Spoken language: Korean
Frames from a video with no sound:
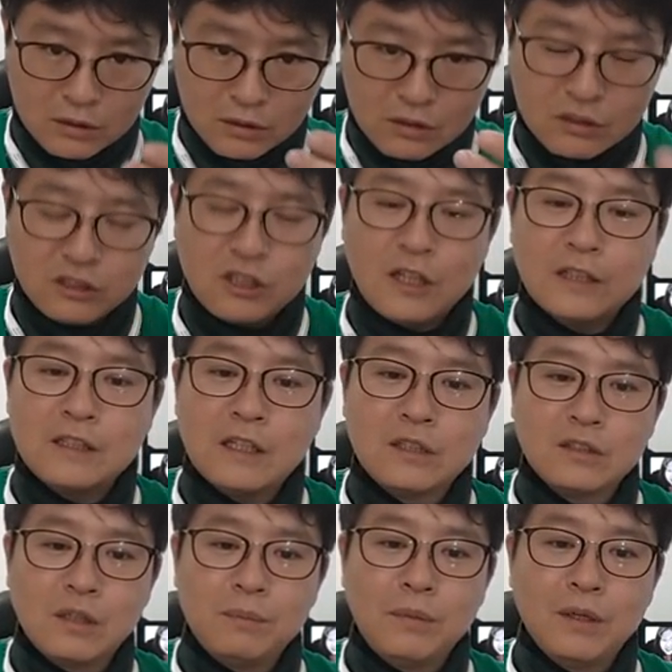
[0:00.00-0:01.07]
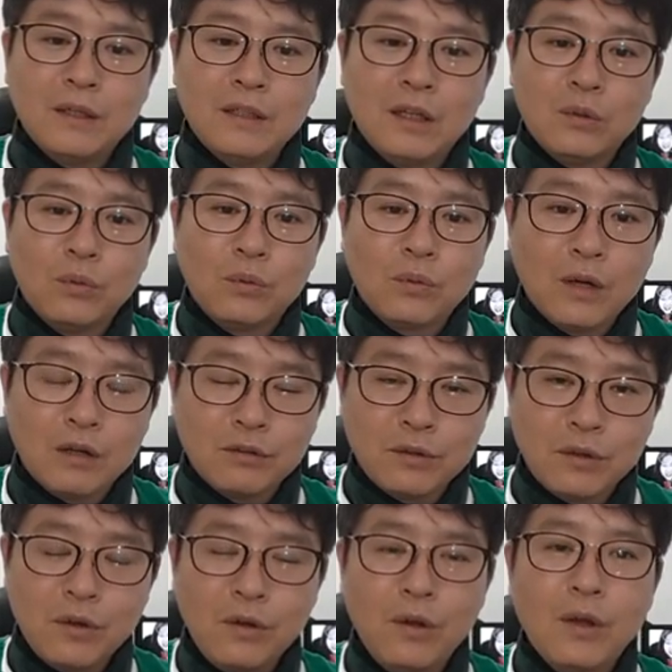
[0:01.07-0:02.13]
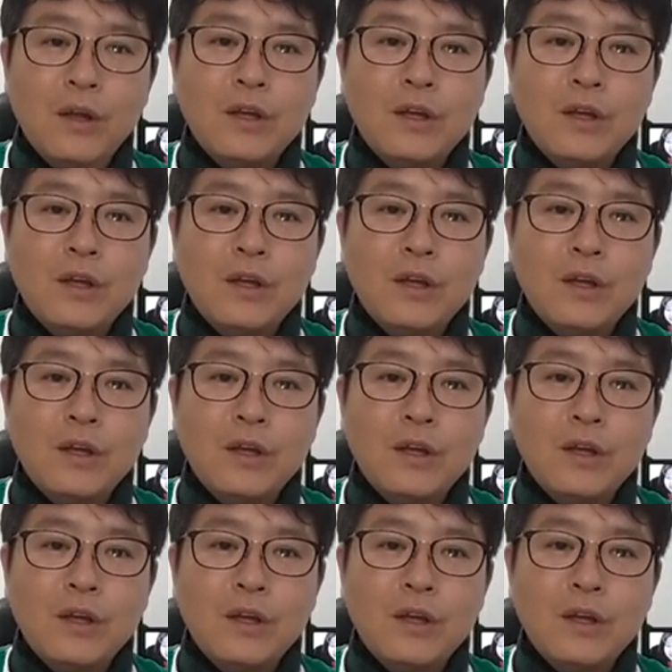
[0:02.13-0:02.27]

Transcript: 들으셔야 되는 설명에 대한 녹화고요.